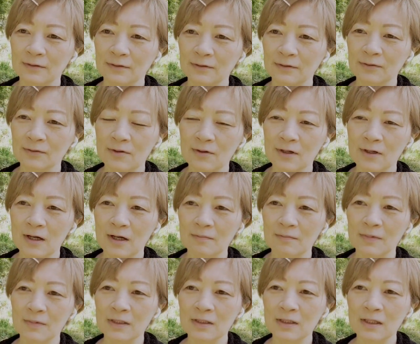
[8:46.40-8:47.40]
どこか
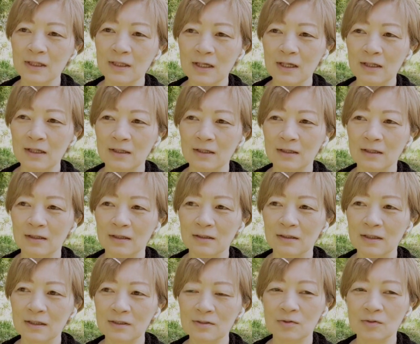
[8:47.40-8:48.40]

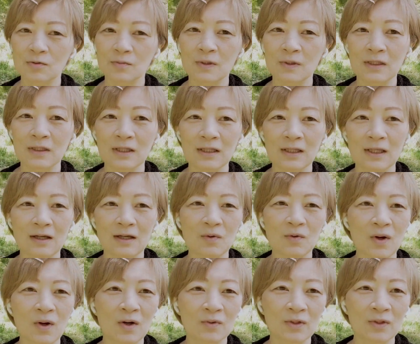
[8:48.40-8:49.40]
家族みんなで
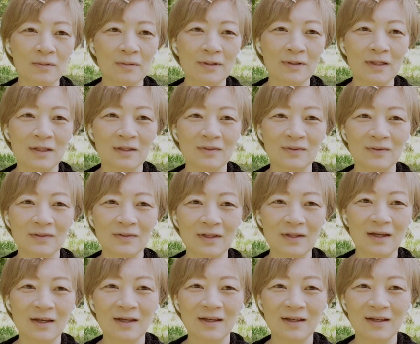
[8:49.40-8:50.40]
ご飯を食べに行くっ
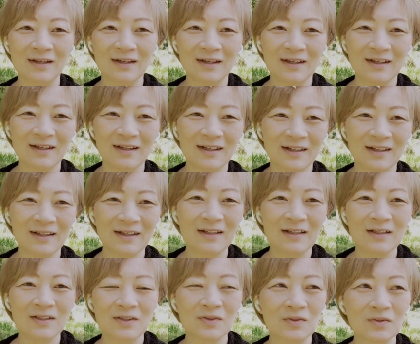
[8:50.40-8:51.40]
て
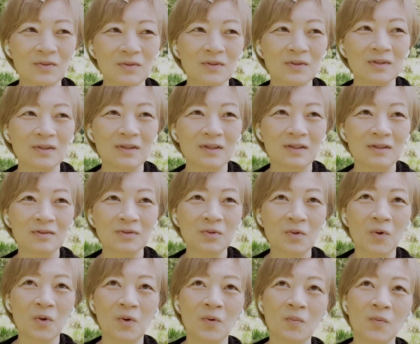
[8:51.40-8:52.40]
行く
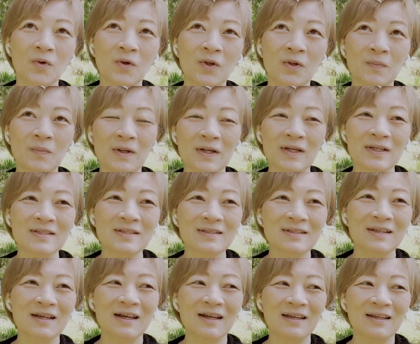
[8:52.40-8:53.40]
と思います。
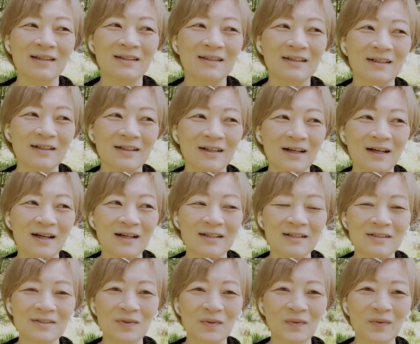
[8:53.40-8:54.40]
はい、
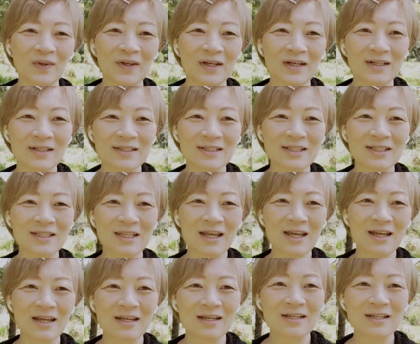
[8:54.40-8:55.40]
そんな感じ
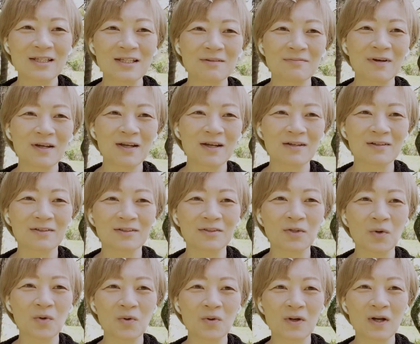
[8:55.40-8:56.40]
でしばらく
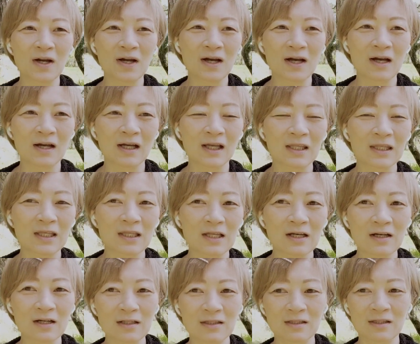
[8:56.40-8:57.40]
動画上げて
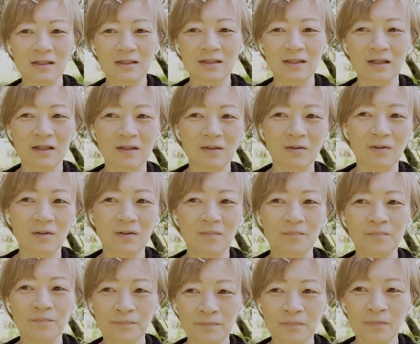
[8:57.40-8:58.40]
なかったんだけど
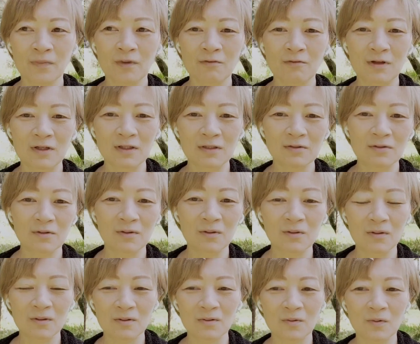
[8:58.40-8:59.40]
割
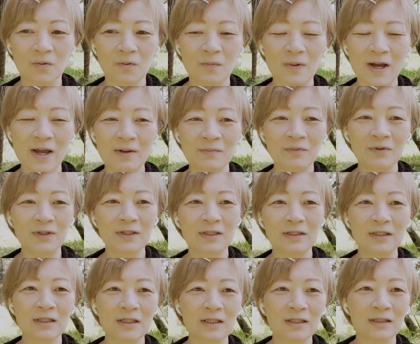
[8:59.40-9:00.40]
とこう前向き
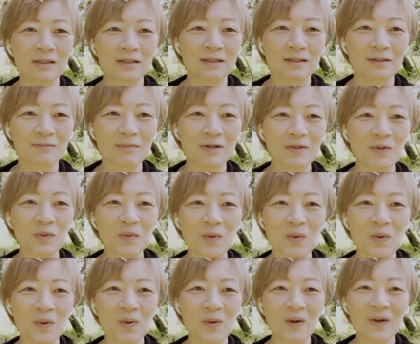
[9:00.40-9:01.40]
に今のと
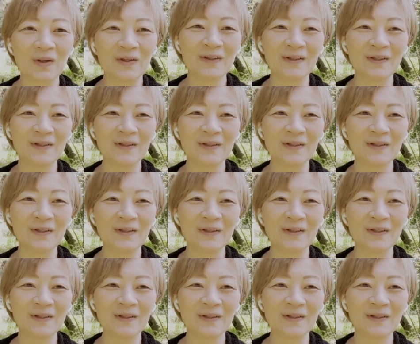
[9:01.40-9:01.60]
ころ